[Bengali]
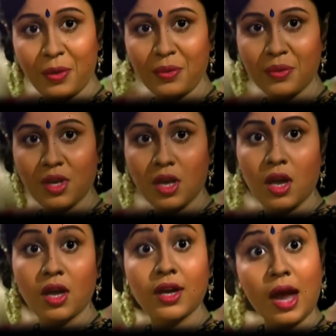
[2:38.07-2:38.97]
দাঁড়াও
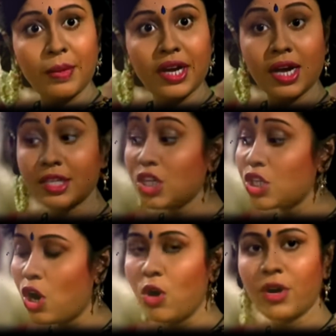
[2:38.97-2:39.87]
গ্রামের
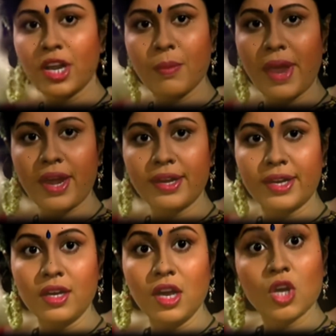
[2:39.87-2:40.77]
হাটে শহরের এই
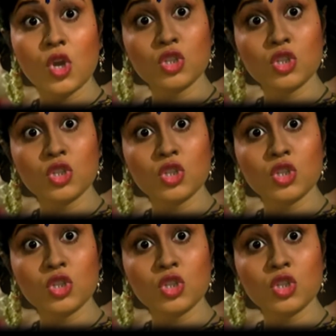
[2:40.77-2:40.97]
ভেড়াটা